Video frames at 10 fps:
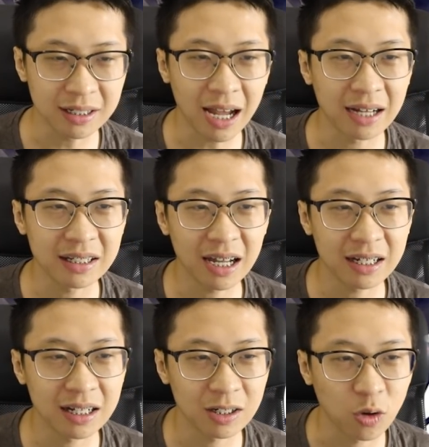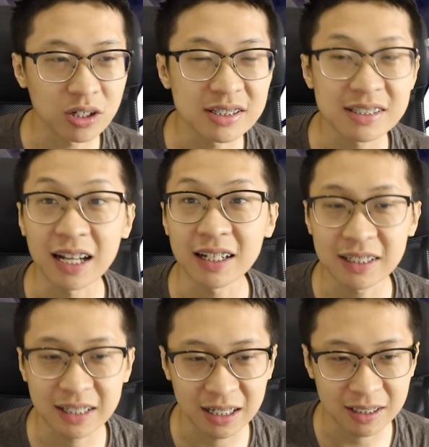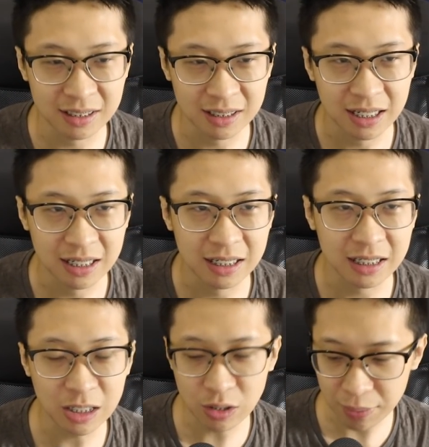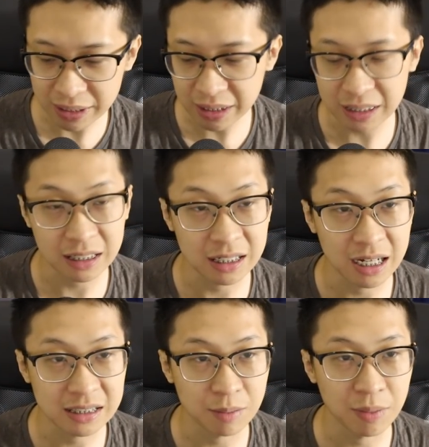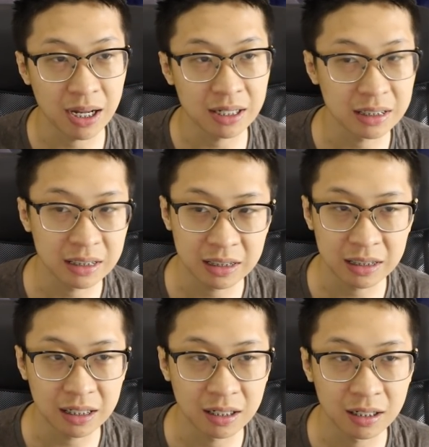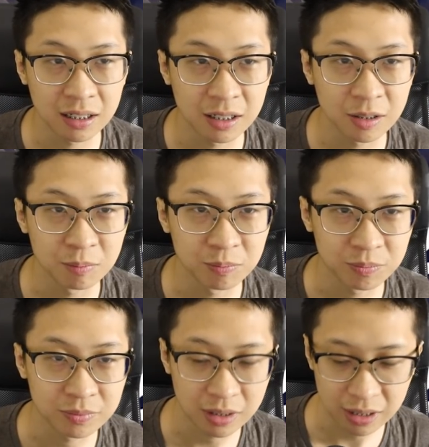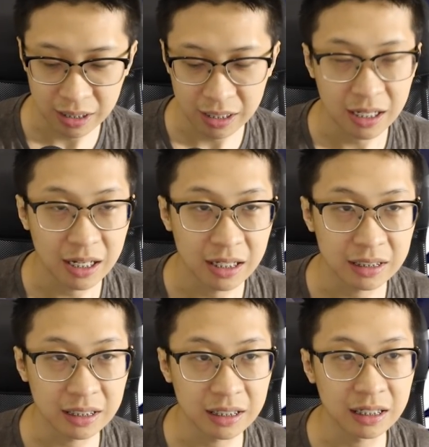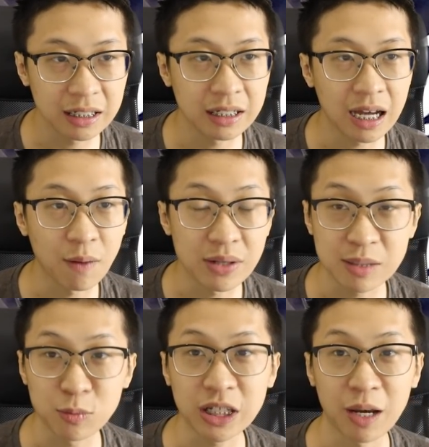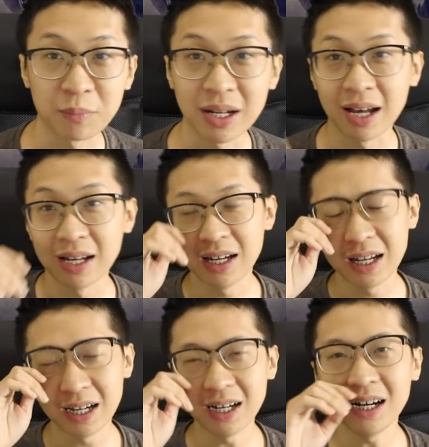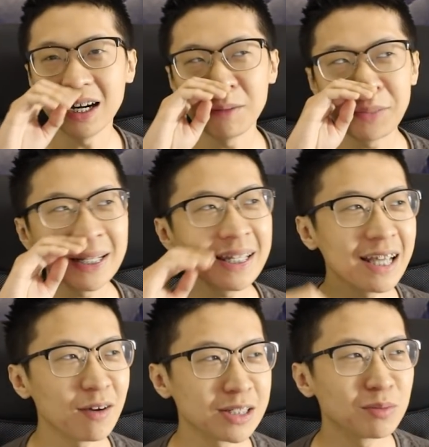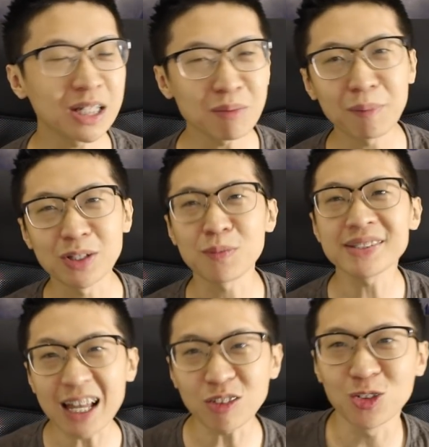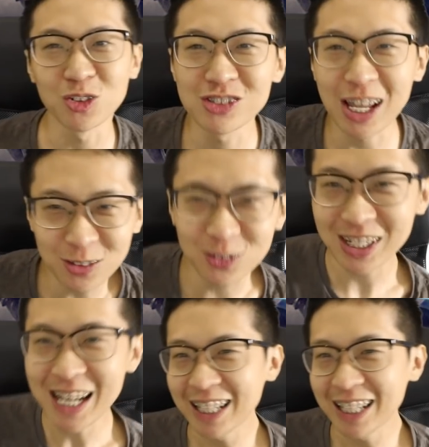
Jadi hadiah dan kondisi saat ini ya. Dan kita udah bandingin ya tadi ya sama di um, di AWC Bootcamp. Nah, uh, bedanya di AWC Bootcamp apa? Cuma satu, satu.